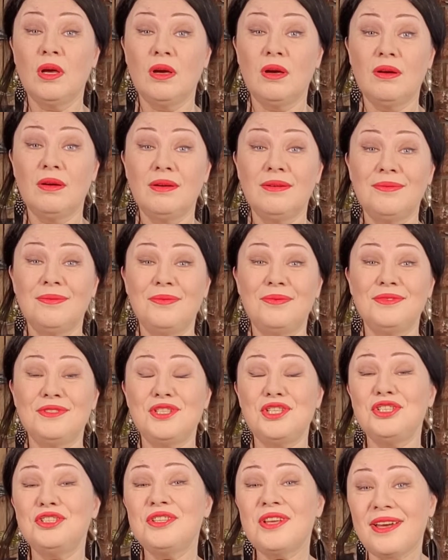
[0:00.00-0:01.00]
а,
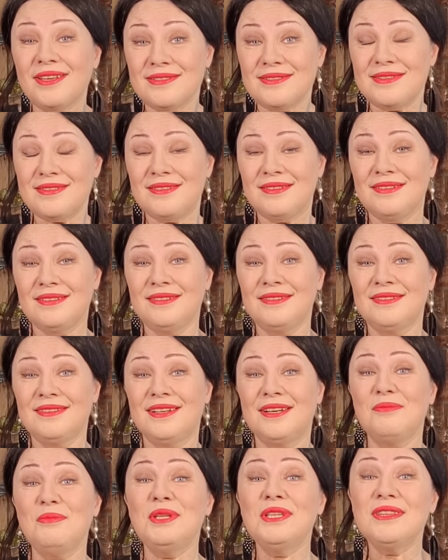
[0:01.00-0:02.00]
читать а,
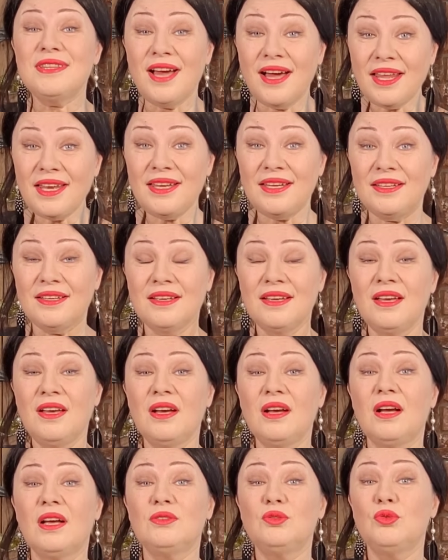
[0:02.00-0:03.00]
комментарии,
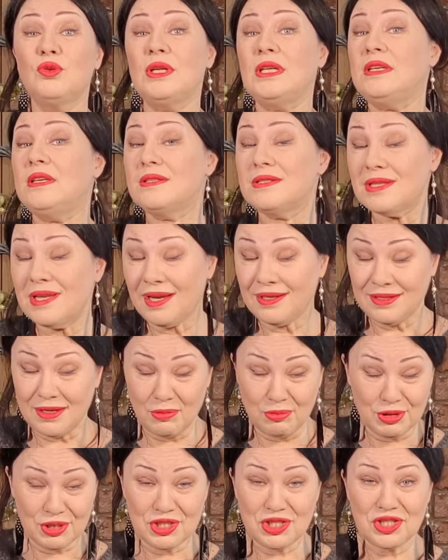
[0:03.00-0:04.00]
которые, если они
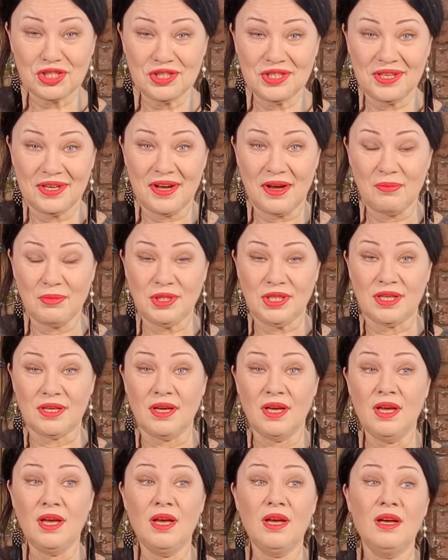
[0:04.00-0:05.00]
обращены ко мне,
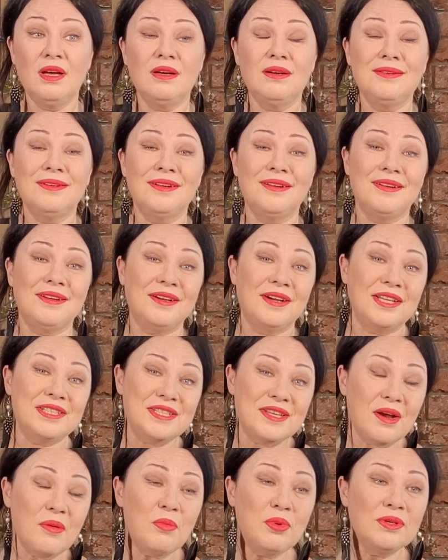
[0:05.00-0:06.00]

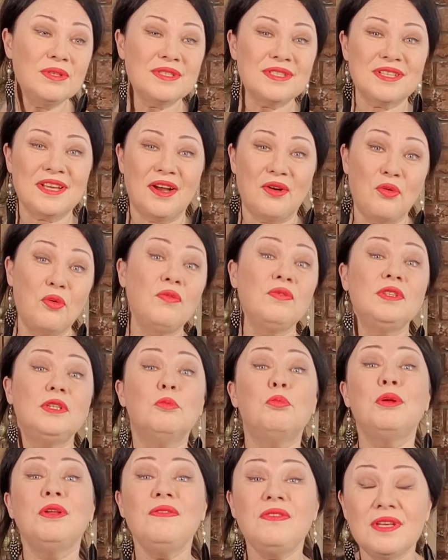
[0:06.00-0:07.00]
хотя бы с какого-то
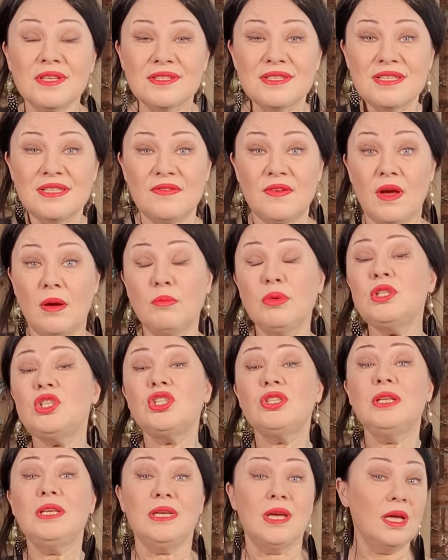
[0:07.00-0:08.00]
приветствия.
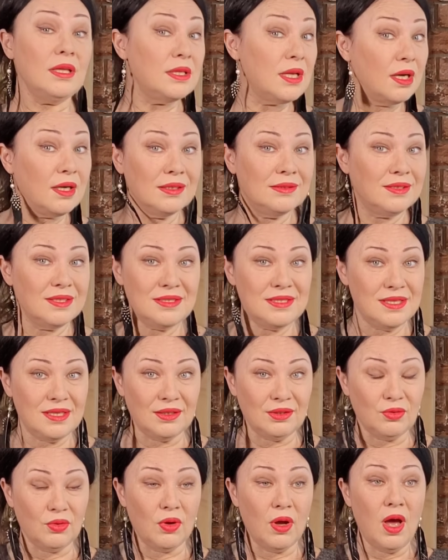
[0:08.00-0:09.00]
Обычно я так это
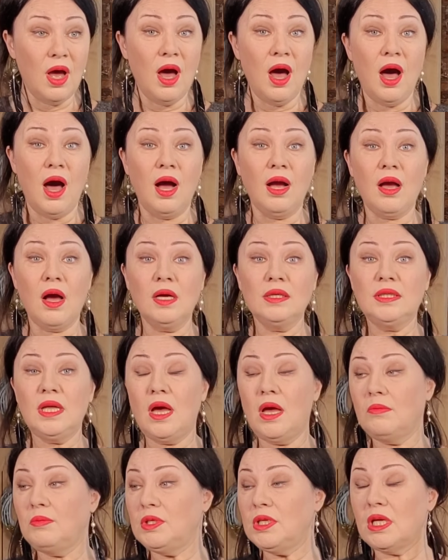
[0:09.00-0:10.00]
делаю. А
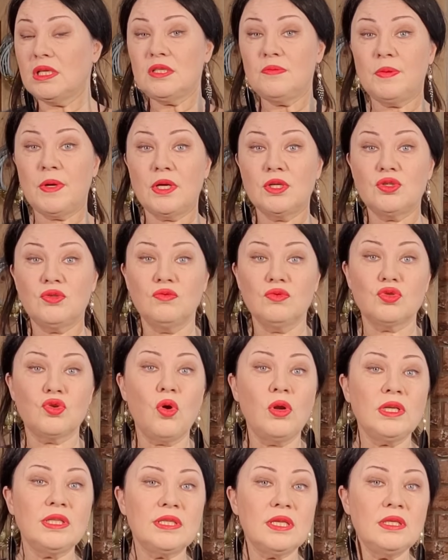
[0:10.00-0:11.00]
когда меня спрашивают,
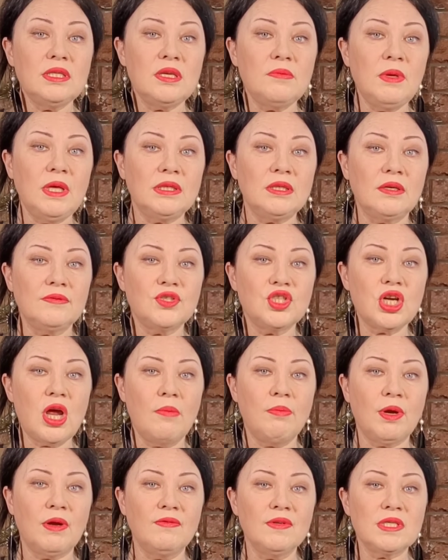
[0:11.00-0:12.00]
сколько сантиметров
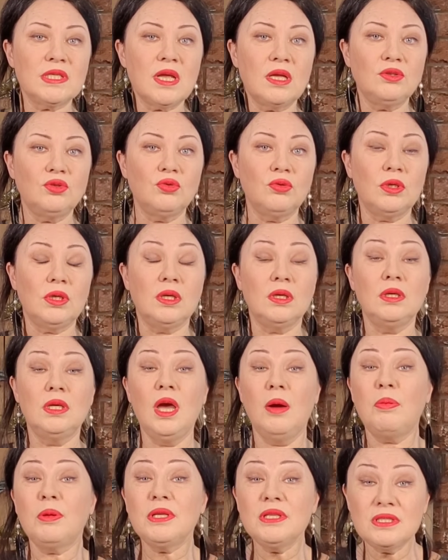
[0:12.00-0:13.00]
шапка высотой,
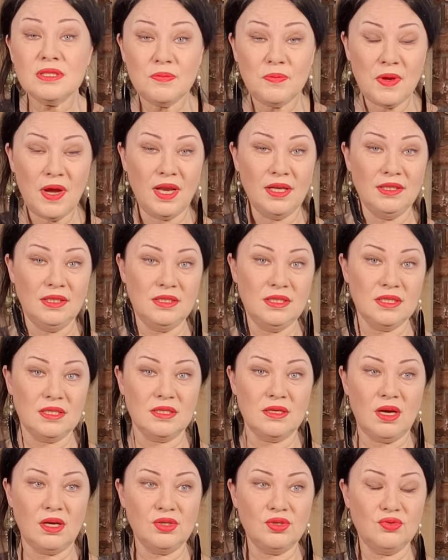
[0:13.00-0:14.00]
я принципиально не
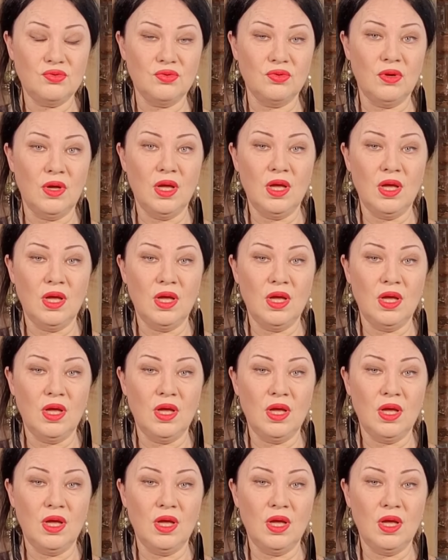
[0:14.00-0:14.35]
скажу.